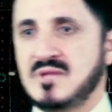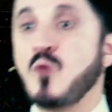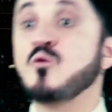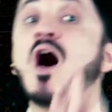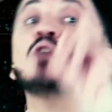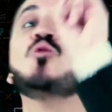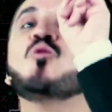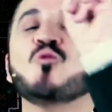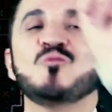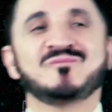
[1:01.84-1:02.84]

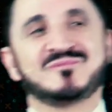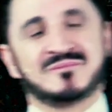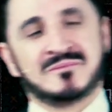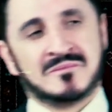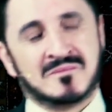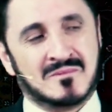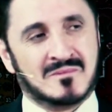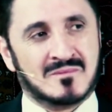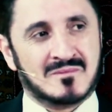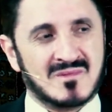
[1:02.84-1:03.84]
أولاده
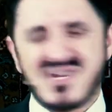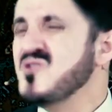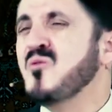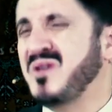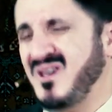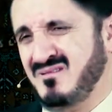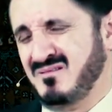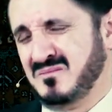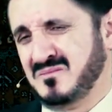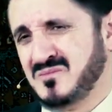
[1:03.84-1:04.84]
شيء يبكي
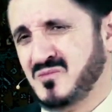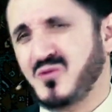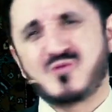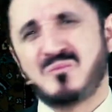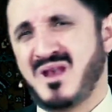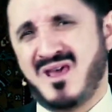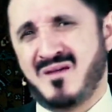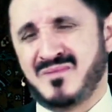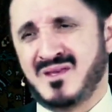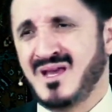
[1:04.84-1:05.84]
أقسم
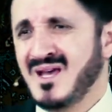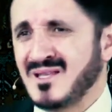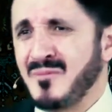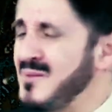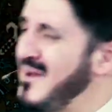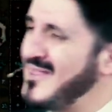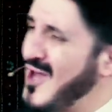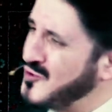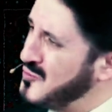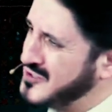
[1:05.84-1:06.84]
بالله طب
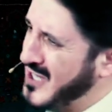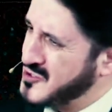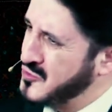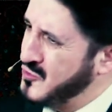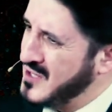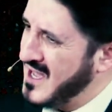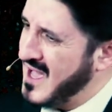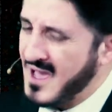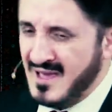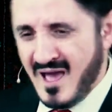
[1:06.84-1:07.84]
لماذا أنتم مستعجلون
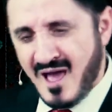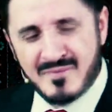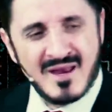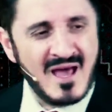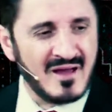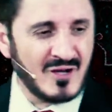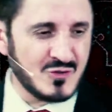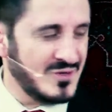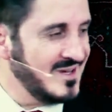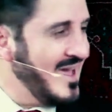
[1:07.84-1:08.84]
يا, يا أبناء
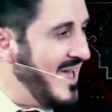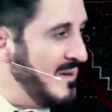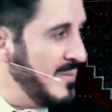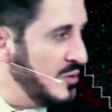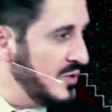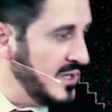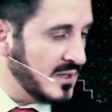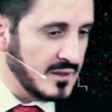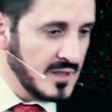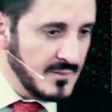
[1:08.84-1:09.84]
الرجل
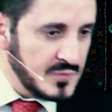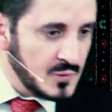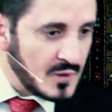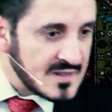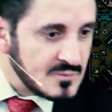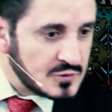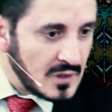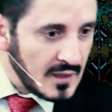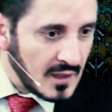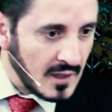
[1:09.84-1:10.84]
المليونير بدهم يقسموا
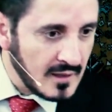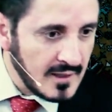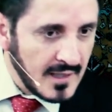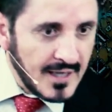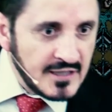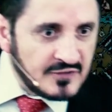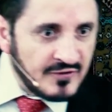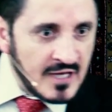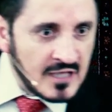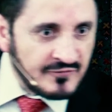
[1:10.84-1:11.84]
التركة
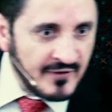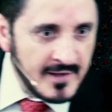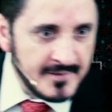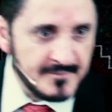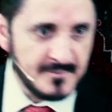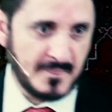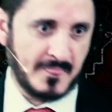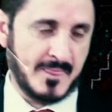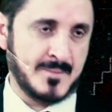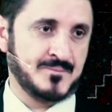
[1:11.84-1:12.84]
ادفن ادفن
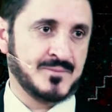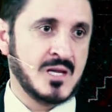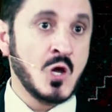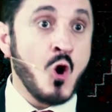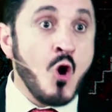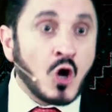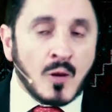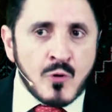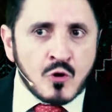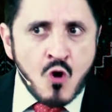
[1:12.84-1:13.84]

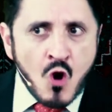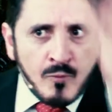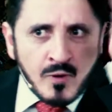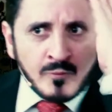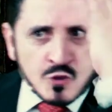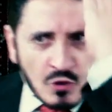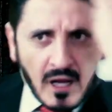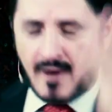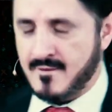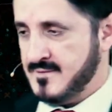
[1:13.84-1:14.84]
اقبر اقبر
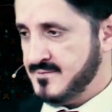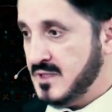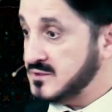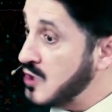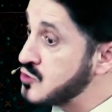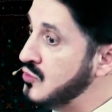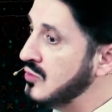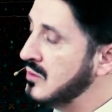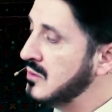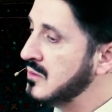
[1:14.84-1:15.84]
بسرعة
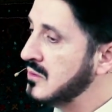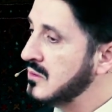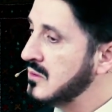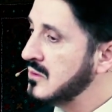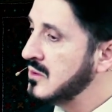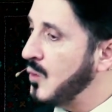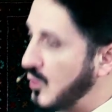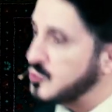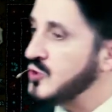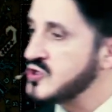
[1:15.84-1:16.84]
اطعجوه
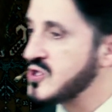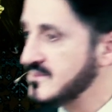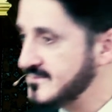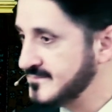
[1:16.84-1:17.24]
وطعج